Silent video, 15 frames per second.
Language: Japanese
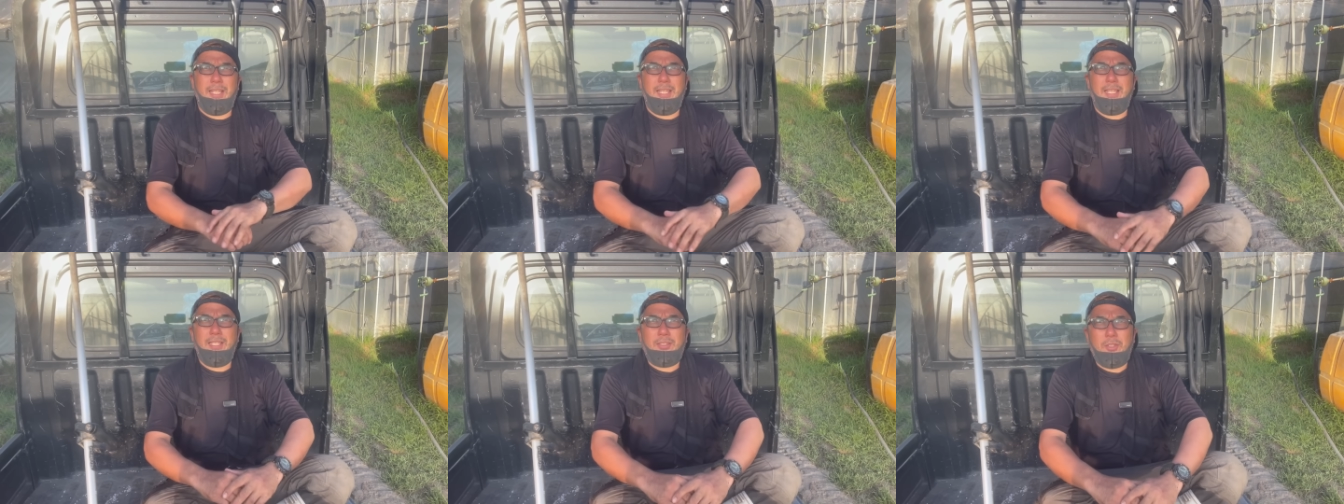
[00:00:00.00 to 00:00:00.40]

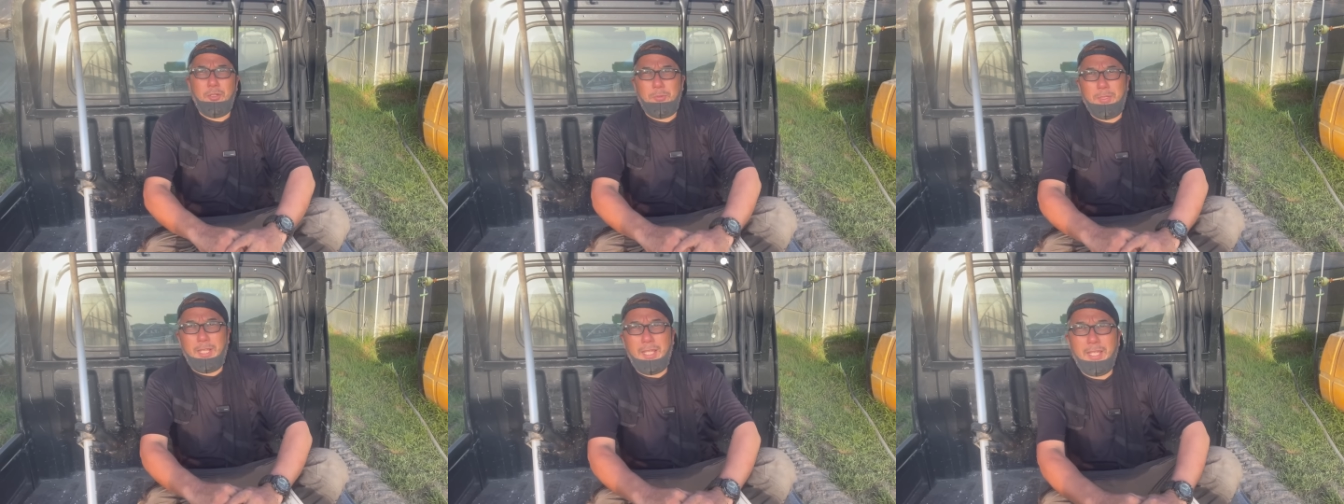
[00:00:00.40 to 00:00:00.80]
えー、
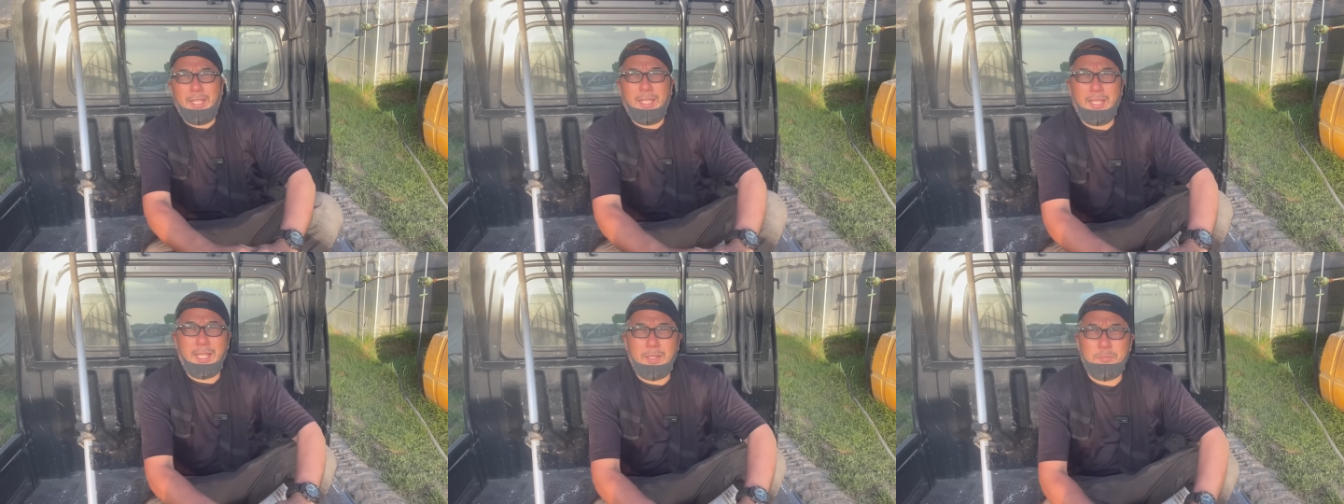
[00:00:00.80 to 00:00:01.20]
今日もね、
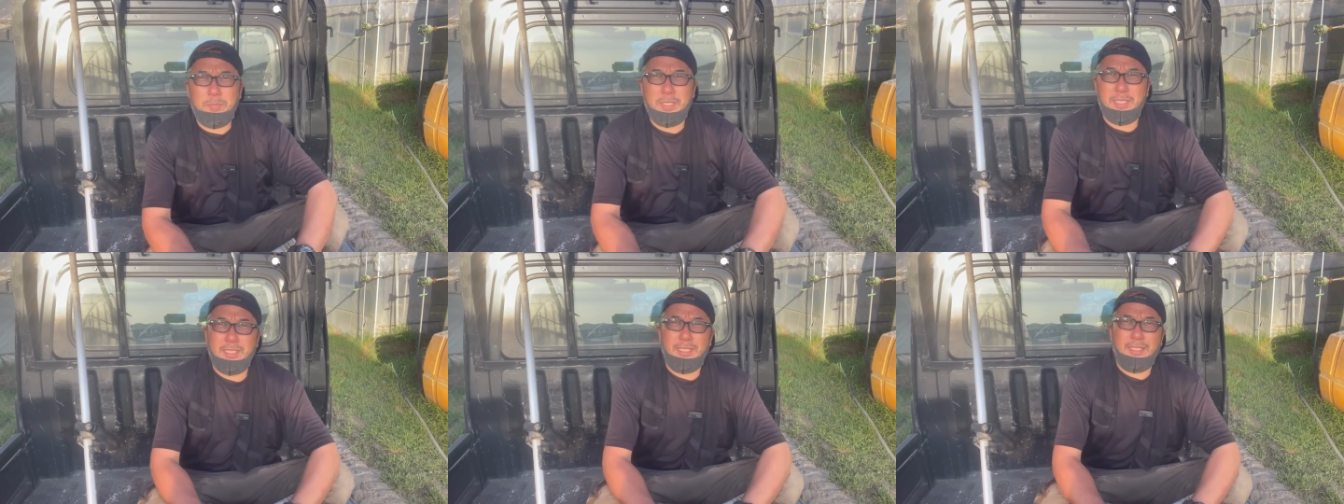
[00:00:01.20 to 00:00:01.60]
えー、
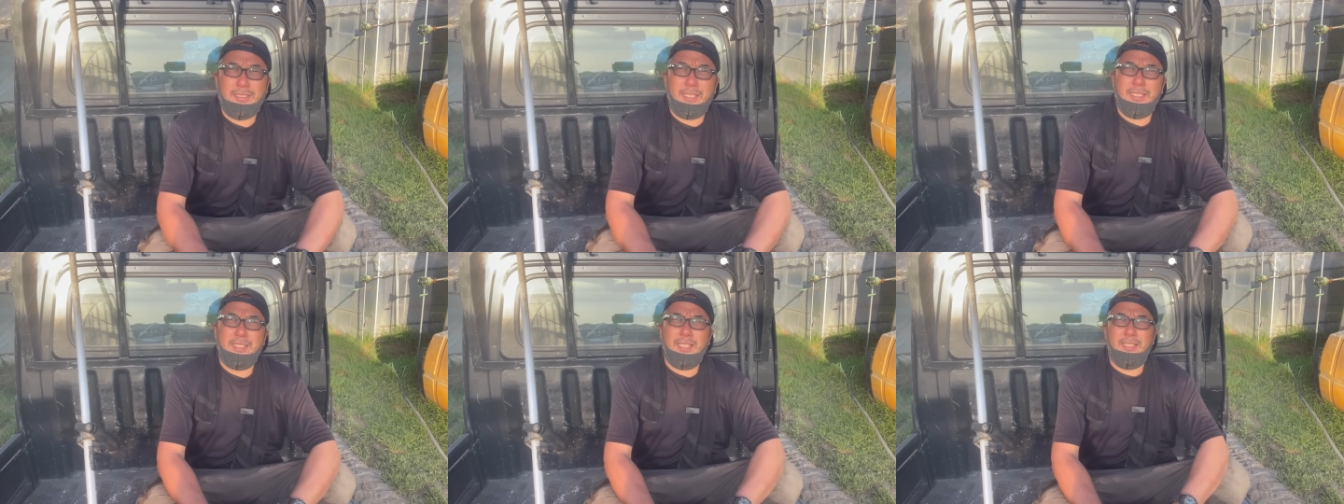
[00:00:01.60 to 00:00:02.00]

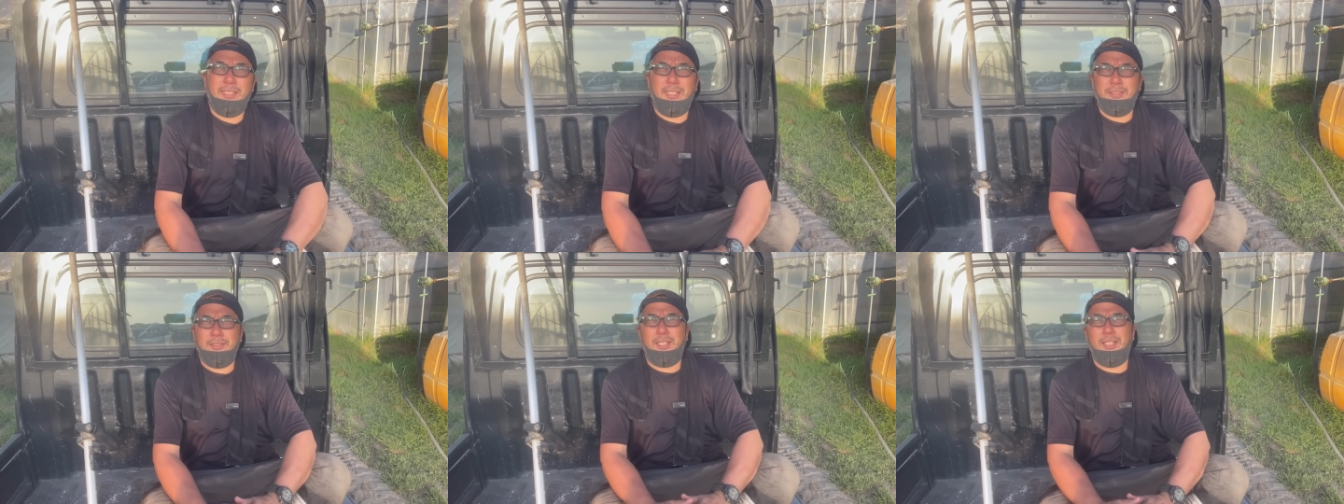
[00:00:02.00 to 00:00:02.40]

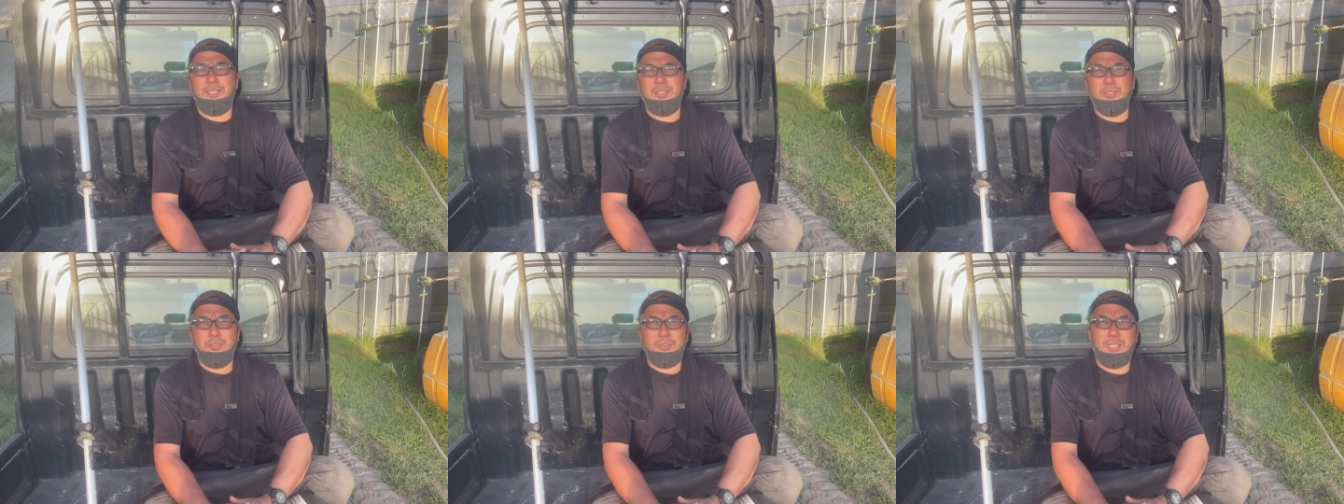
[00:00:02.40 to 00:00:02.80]
ハッピーチンゲンサイチャンネル
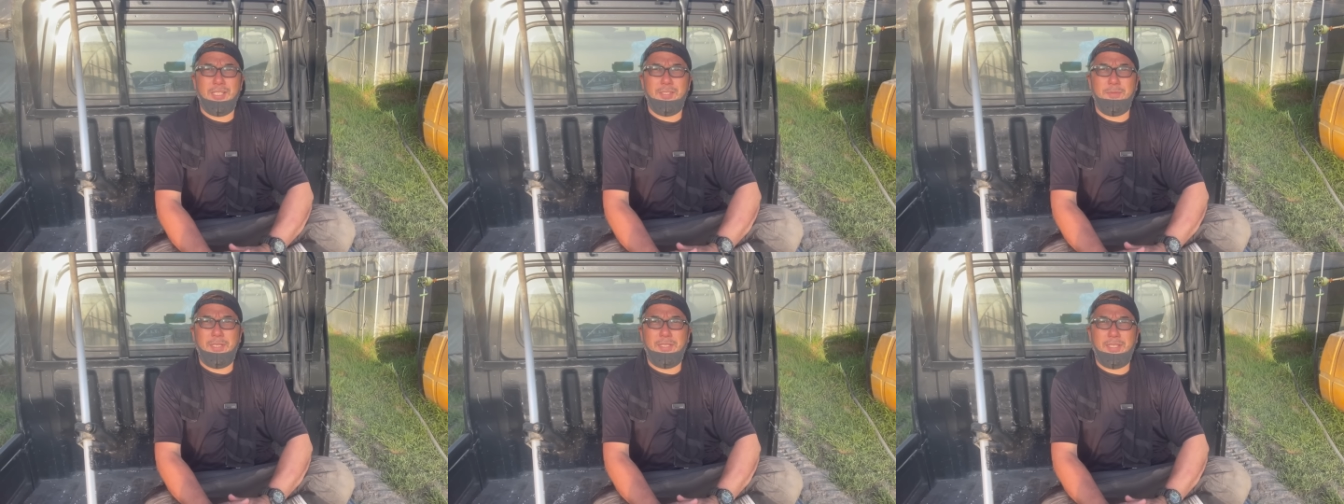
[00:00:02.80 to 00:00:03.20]
元気よく
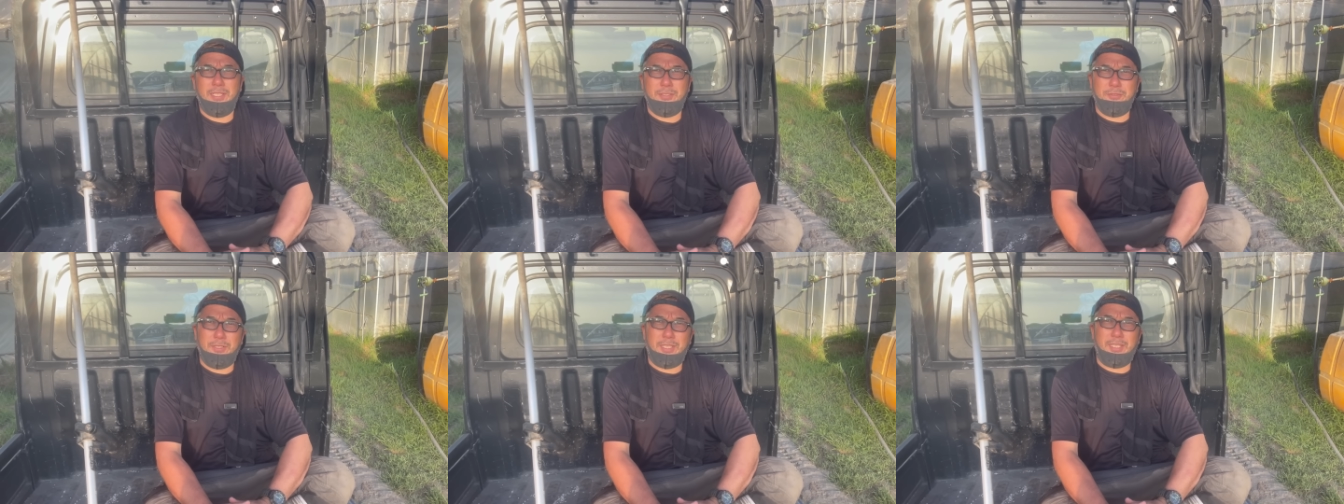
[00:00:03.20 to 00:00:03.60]
始まっ
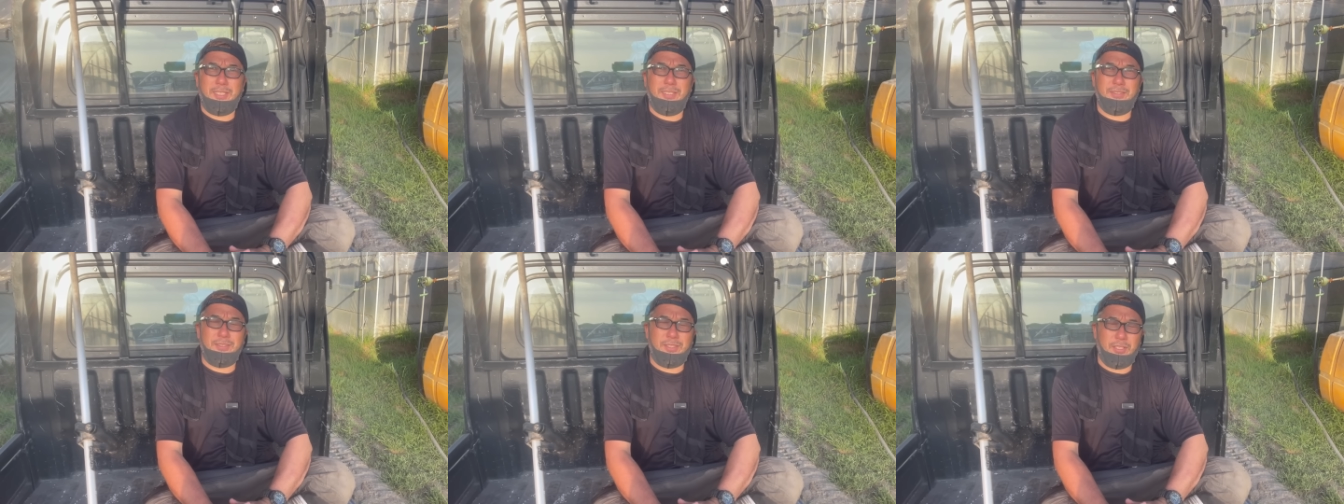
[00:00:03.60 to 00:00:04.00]
ていくわけ
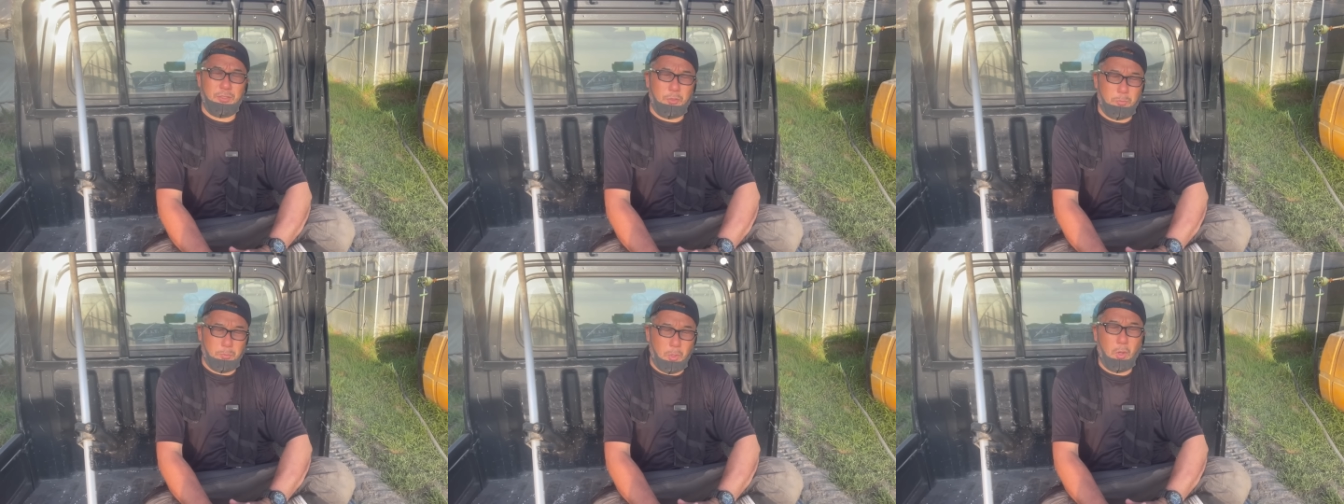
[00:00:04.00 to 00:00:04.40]
ですけ
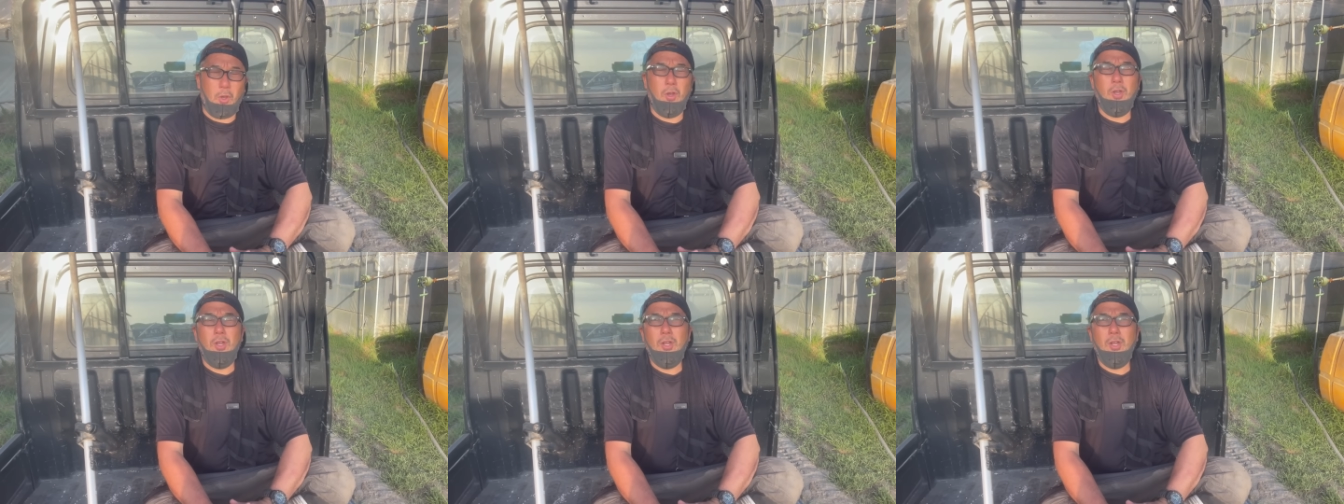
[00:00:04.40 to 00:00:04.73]
ども、